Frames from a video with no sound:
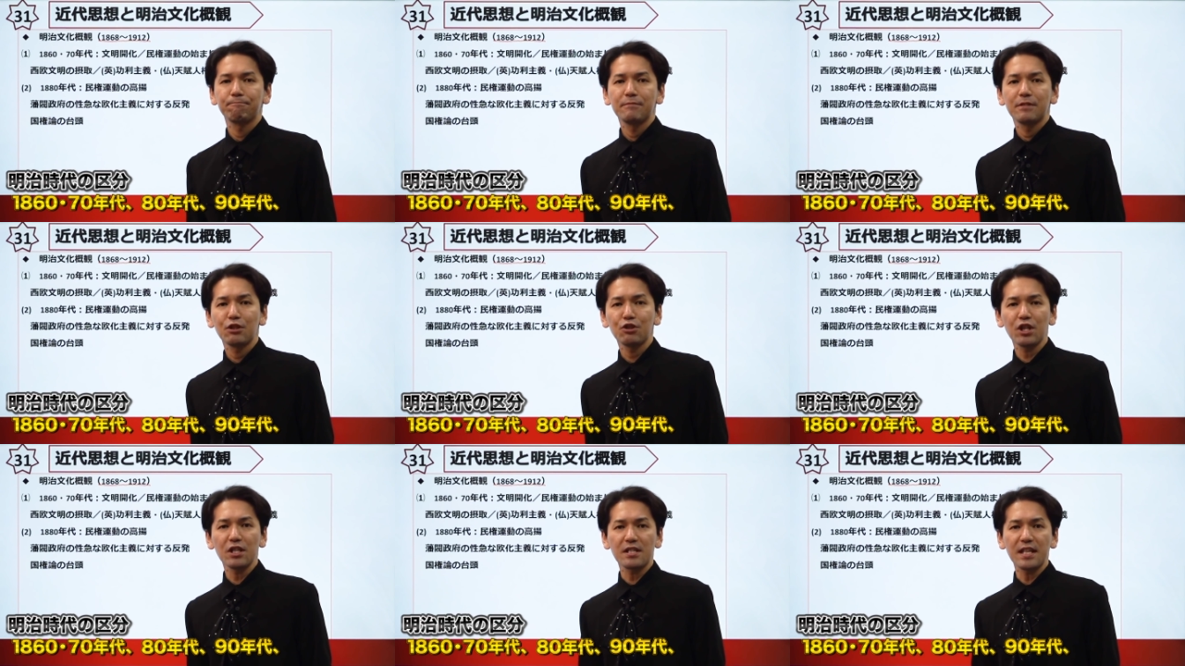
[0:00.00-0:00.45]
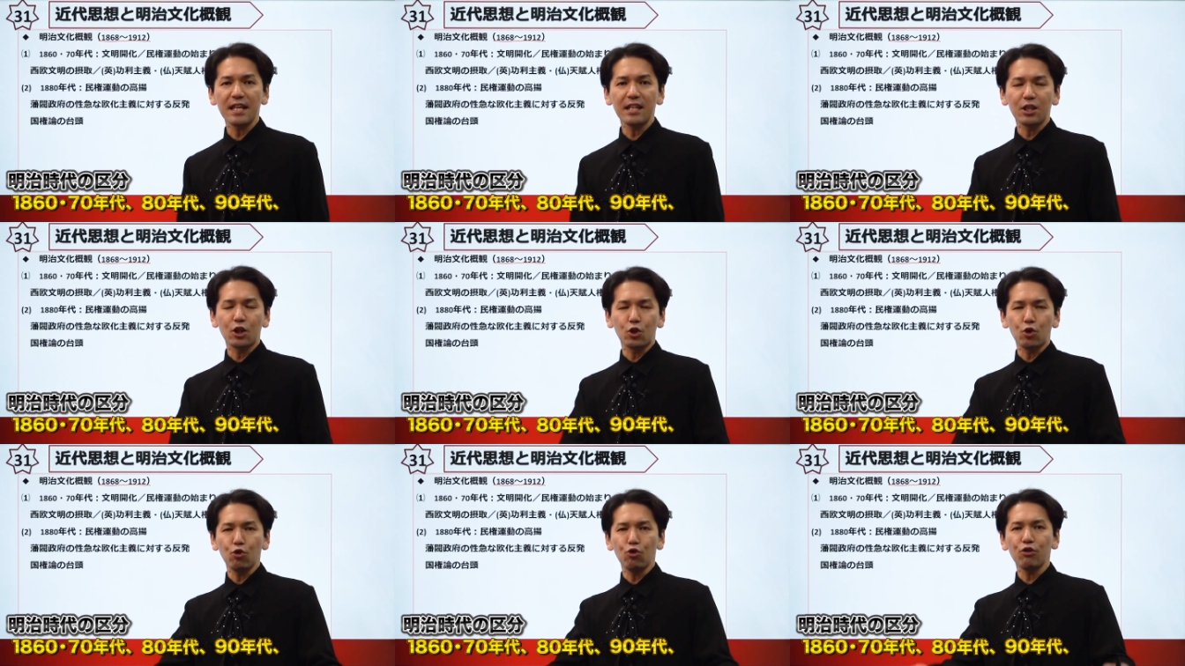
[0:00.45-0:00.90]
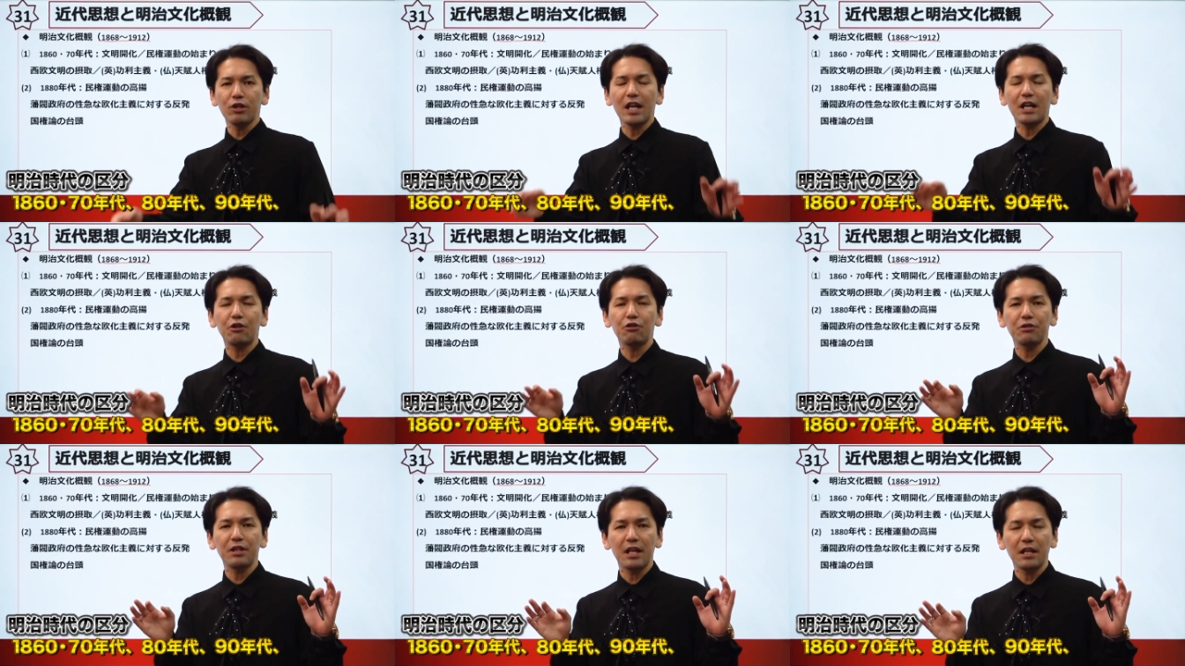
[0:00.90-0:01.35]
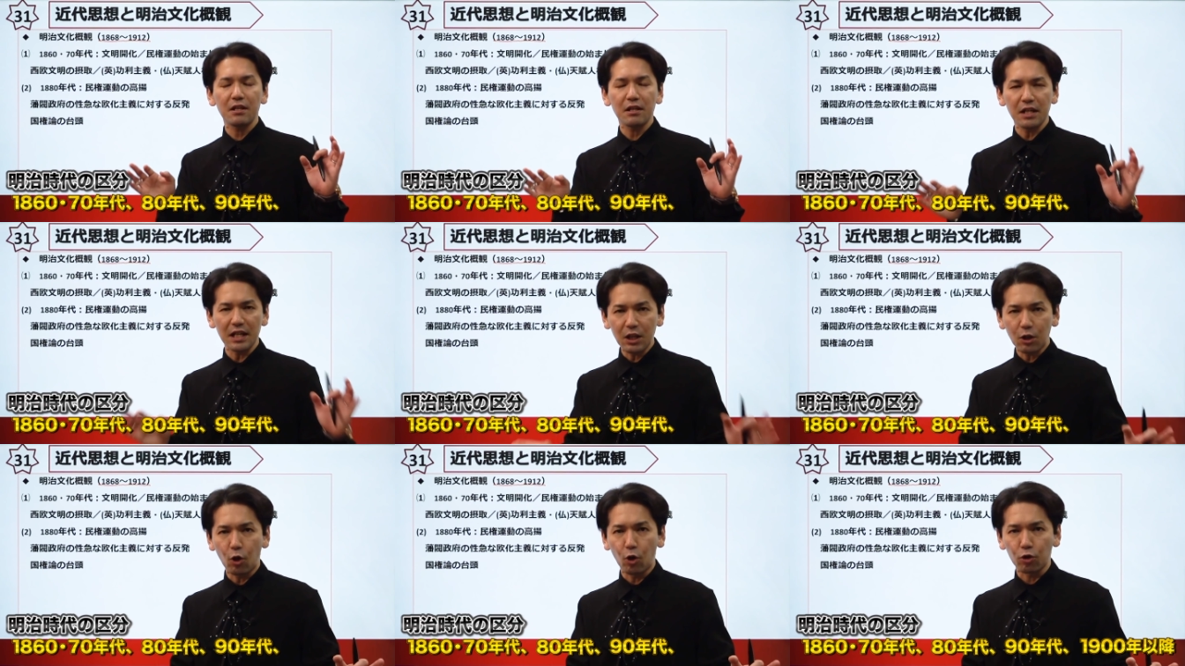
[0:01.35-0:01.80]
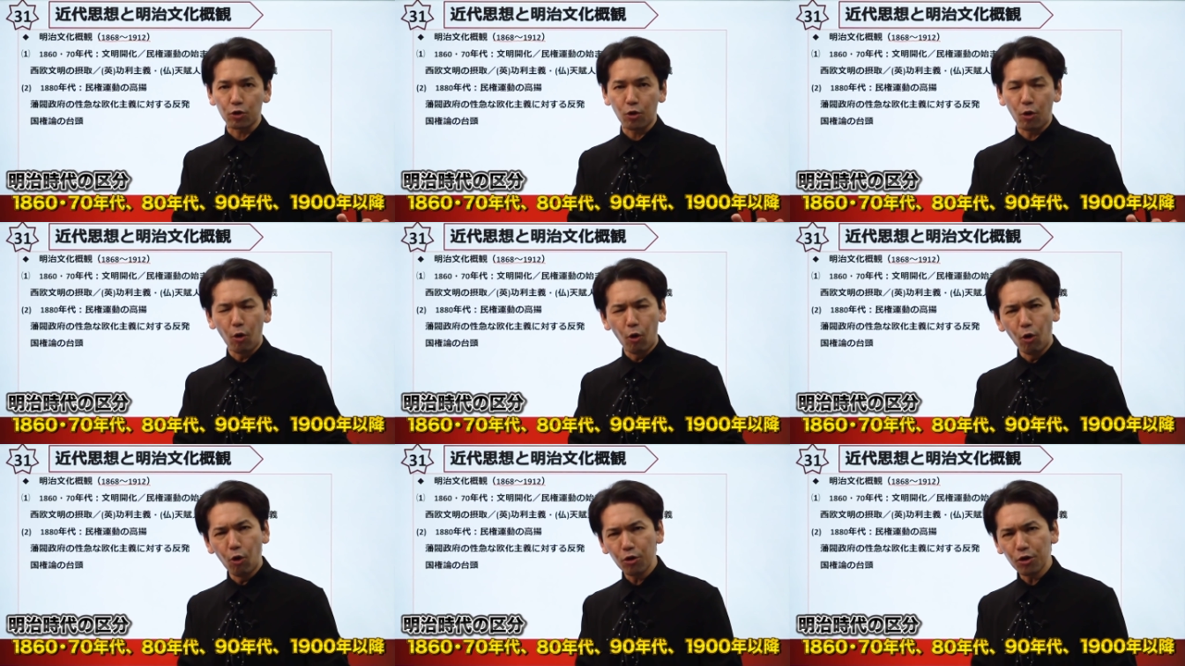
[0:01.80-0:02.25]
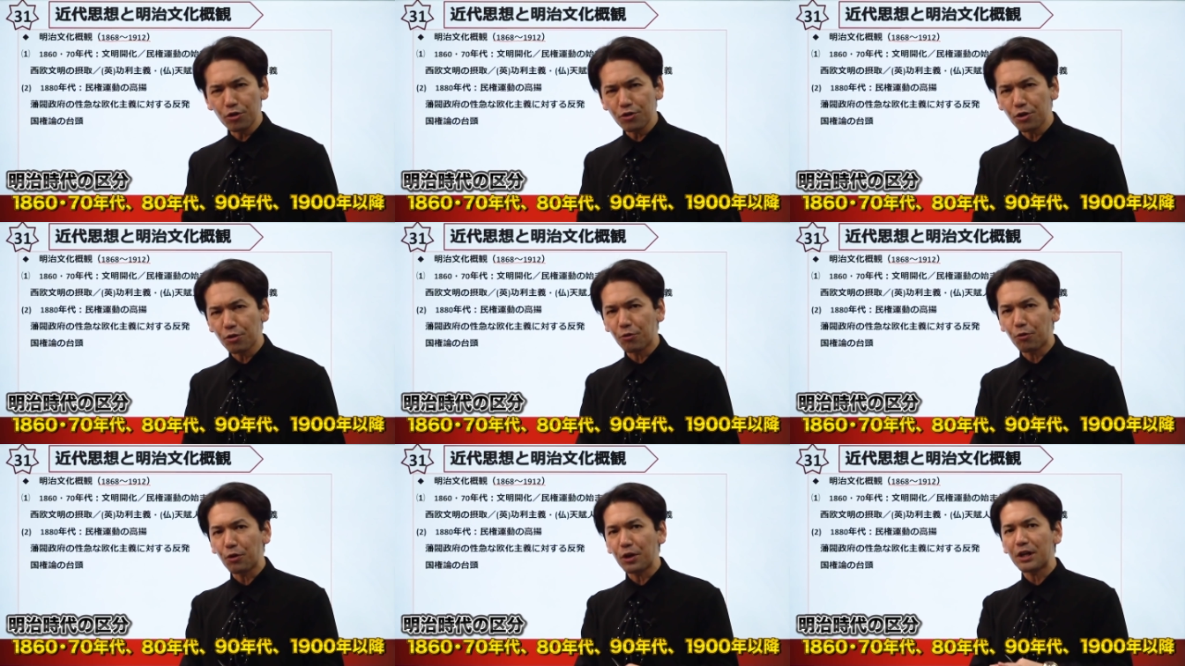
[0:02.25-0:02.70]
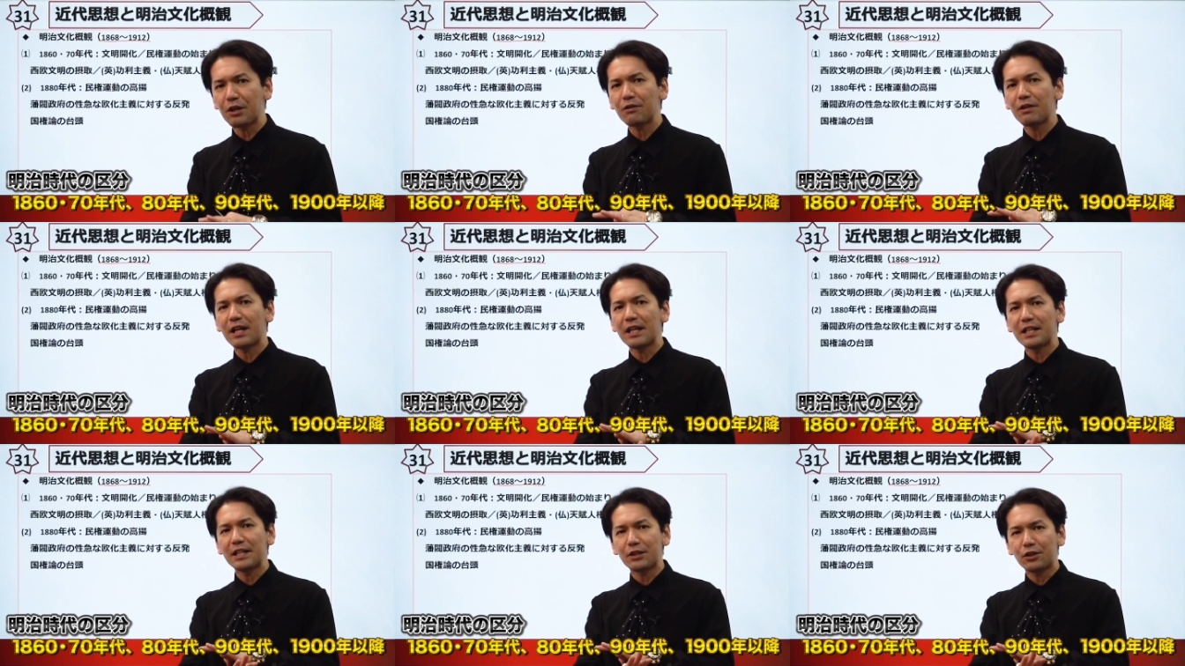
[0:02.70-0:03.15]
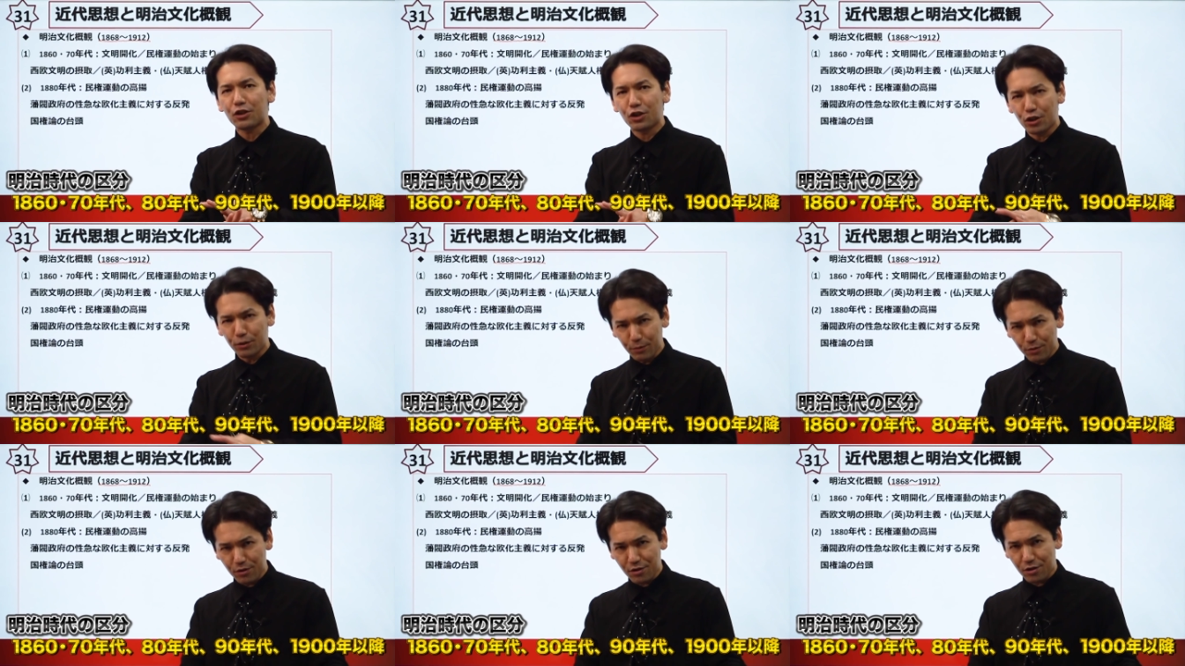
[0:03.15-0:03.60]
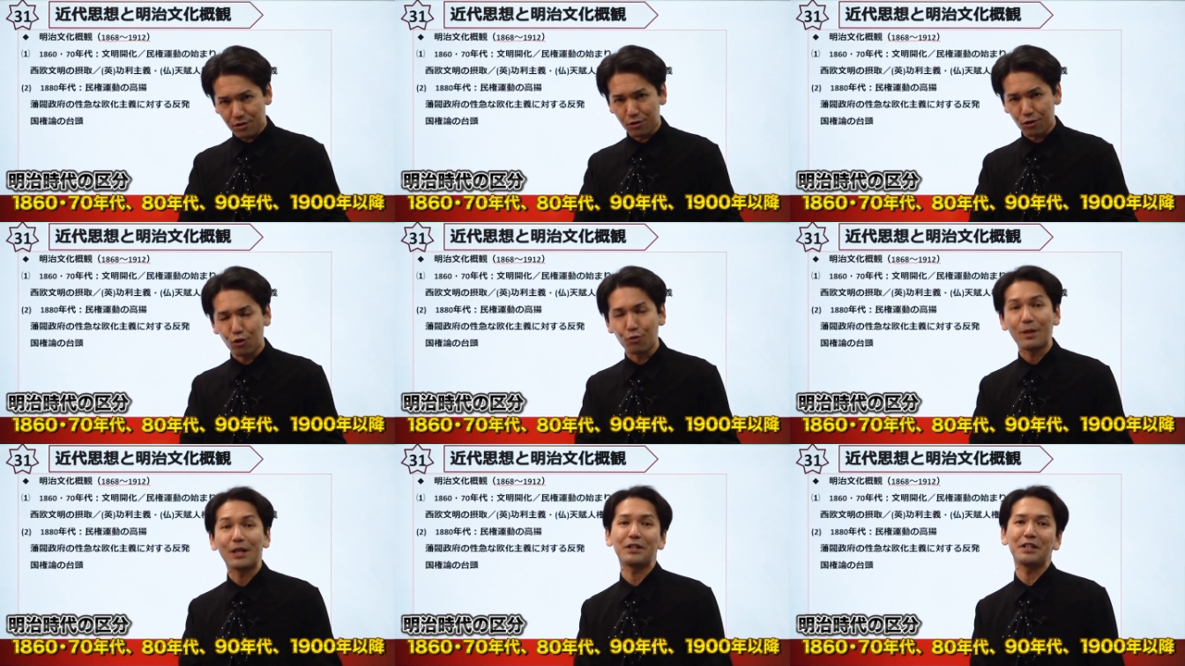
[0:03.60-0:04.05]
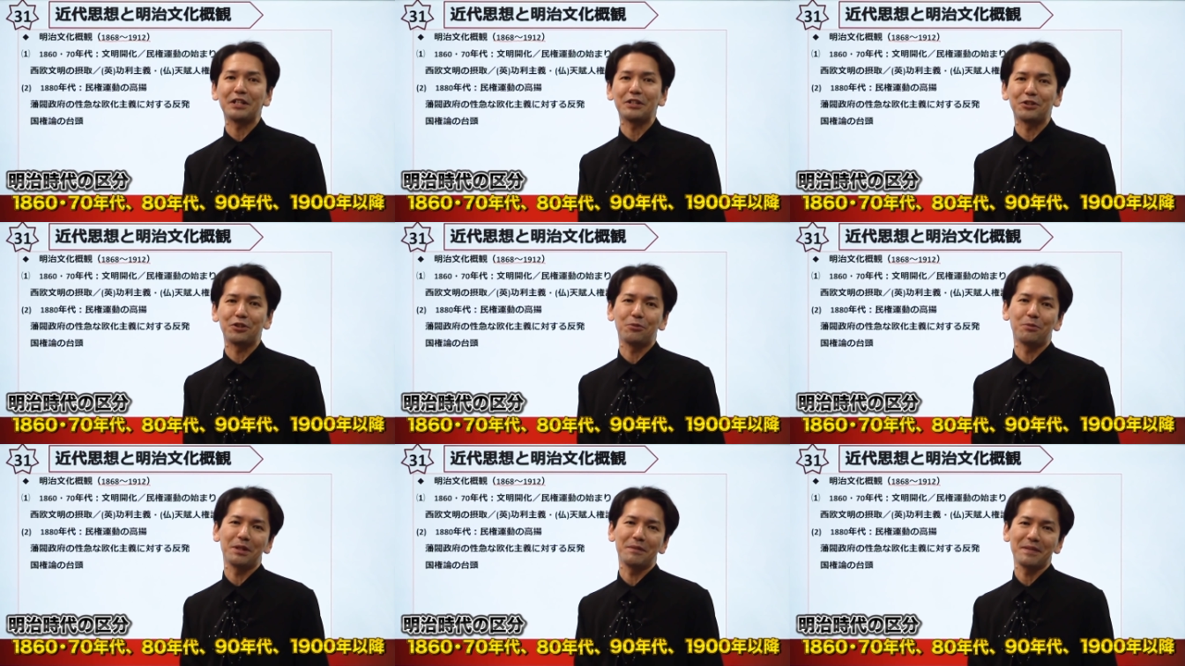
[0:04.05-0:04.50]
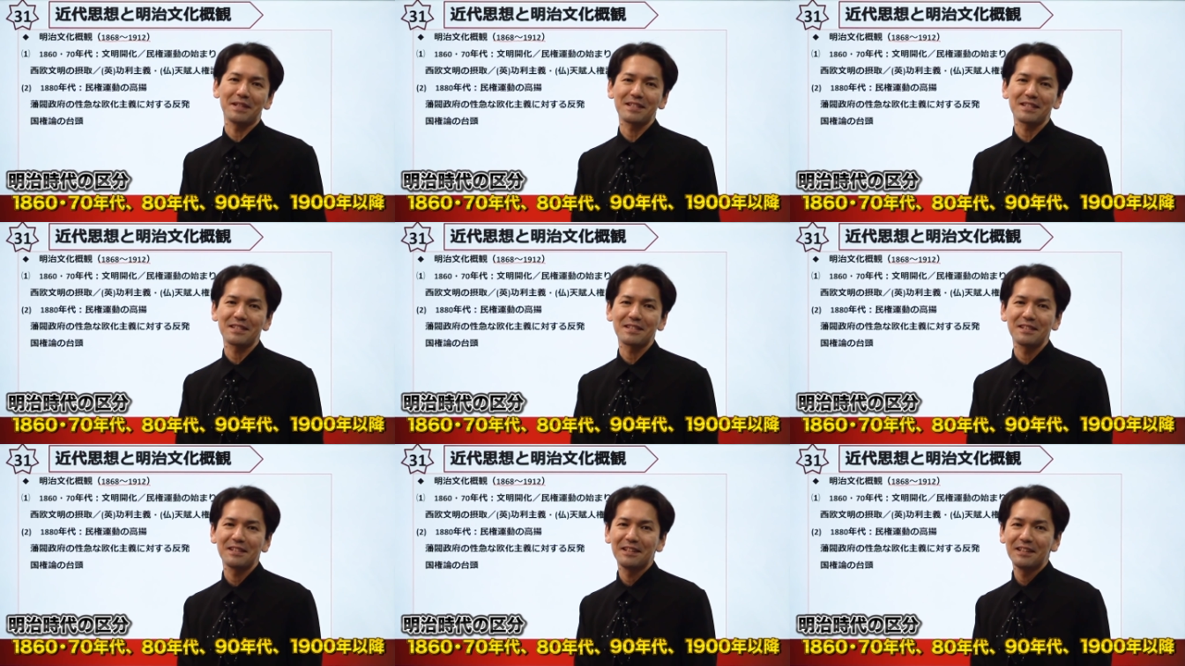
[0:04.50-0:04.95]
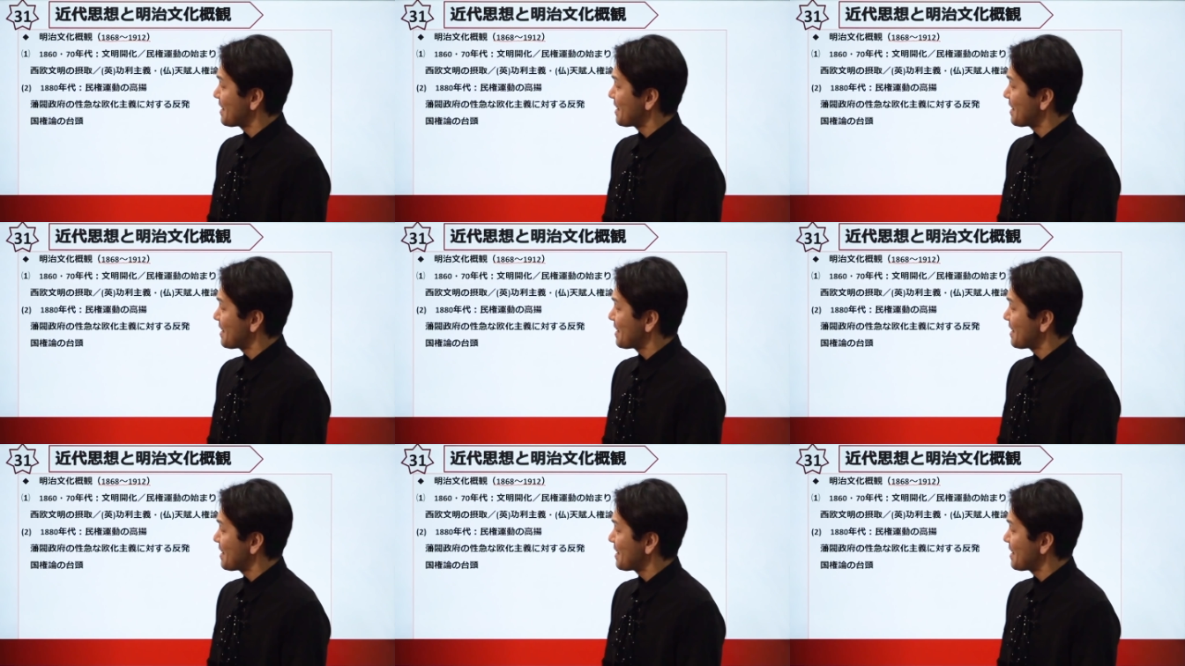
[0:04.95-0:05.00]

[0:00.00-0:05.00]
そして1900年以降と、おおよそこれぐらいに区分するとうまくいくと思います。